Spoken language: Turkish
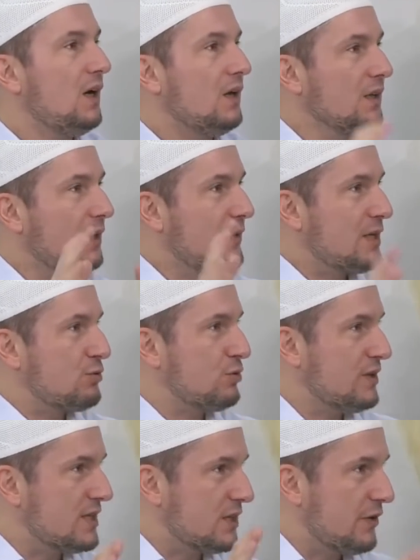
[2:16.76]
Allah ve
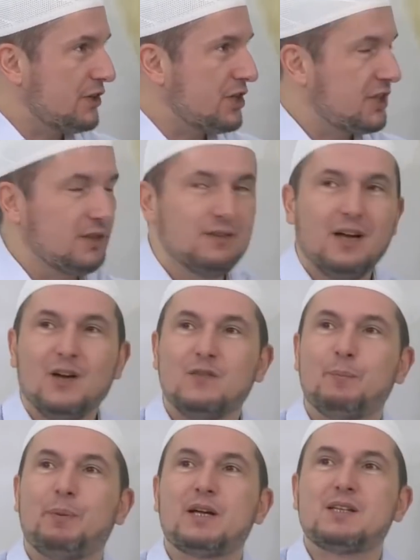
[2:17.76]
Resulüne savaş açan
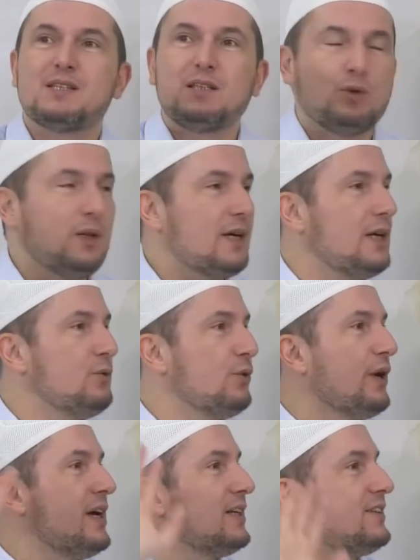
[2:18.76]
ve parasını dolara,
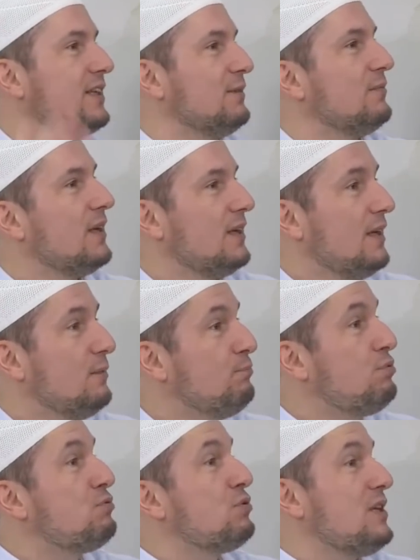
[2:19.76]
euroya yatıran
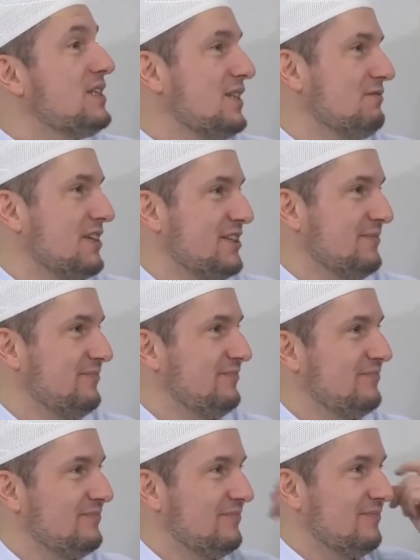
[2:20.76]
bir sürü insan var.
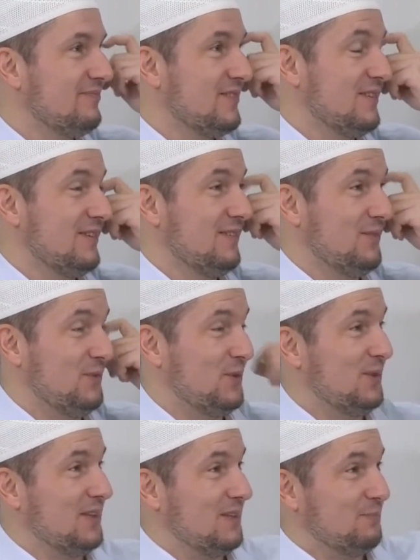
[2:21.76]

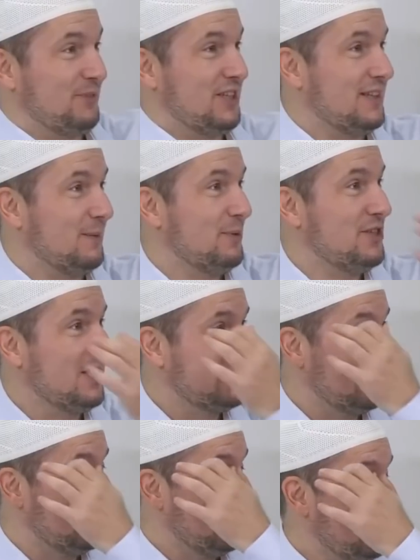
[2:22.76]
Oradan kar
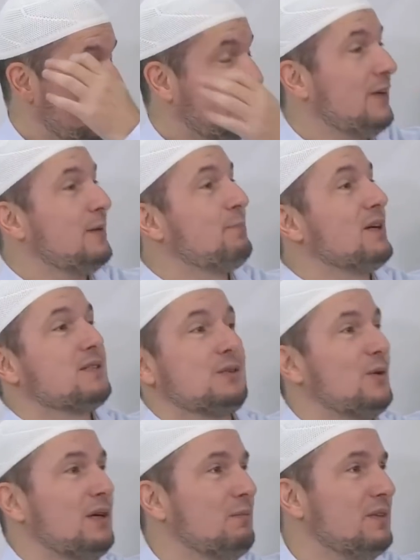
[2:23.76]
yapacak da devlet
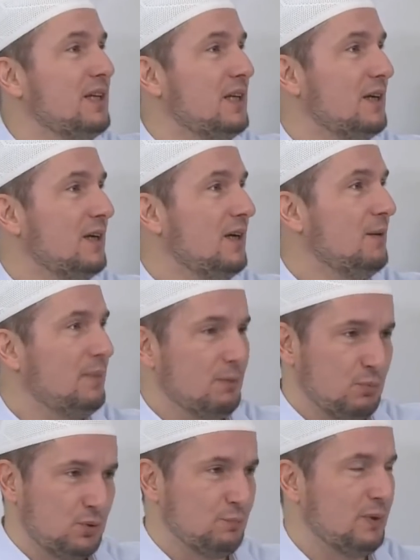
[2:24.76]
batsın önemli değil.
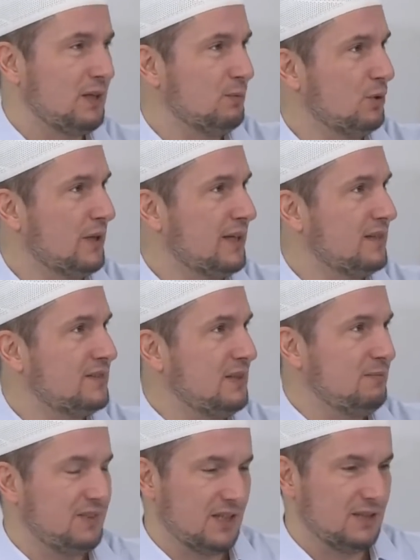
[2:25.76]
Ben bütün paramı dolara
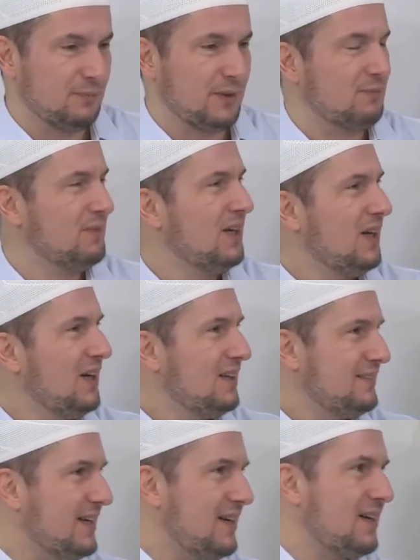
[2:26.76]
yatayım, kendi param
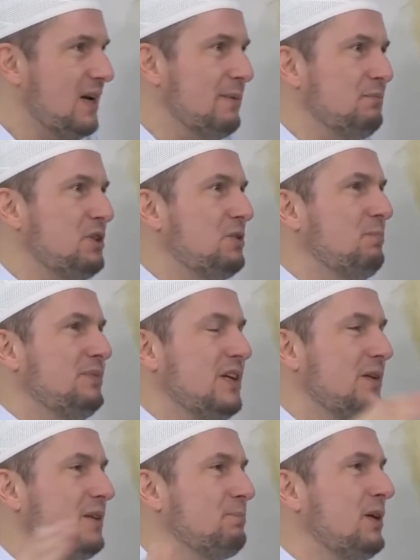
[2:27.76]
değer kaybetmiş,
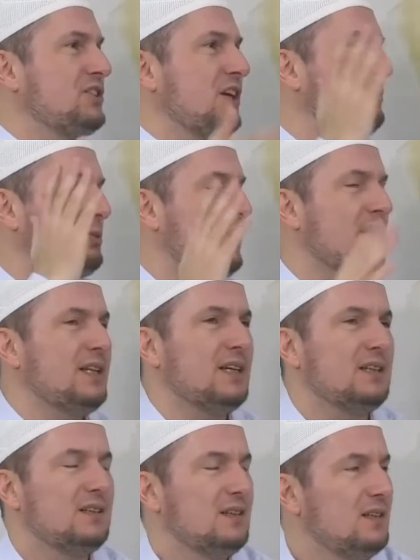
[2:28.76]
devlet batacakmış bana ne?